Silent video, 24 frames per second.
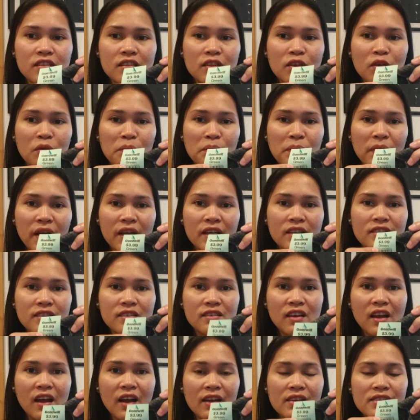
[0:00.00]
Yung price
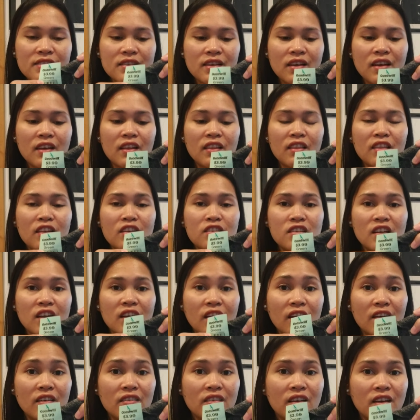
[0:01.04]
niya kasi hindi siya
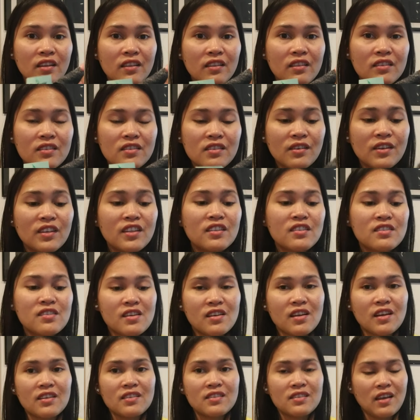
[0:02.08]
naka-red. So, hindi
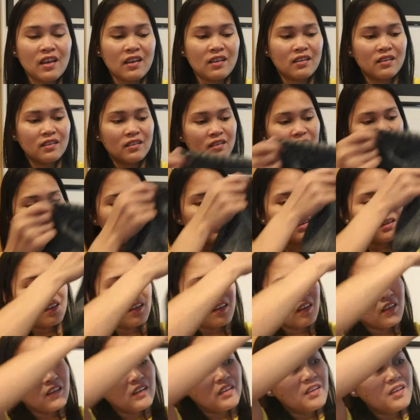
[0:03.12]
siya naka-sale.
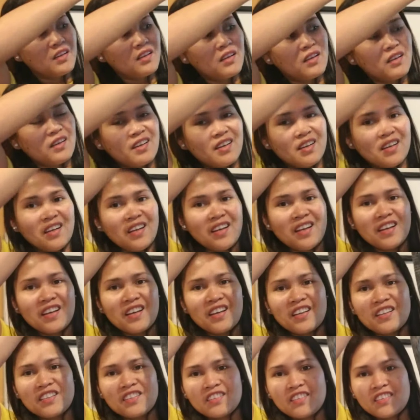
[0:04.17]

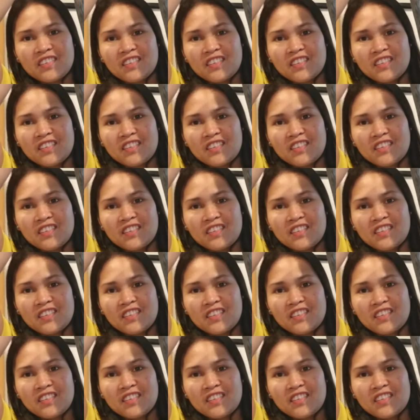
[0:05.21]
Ayan.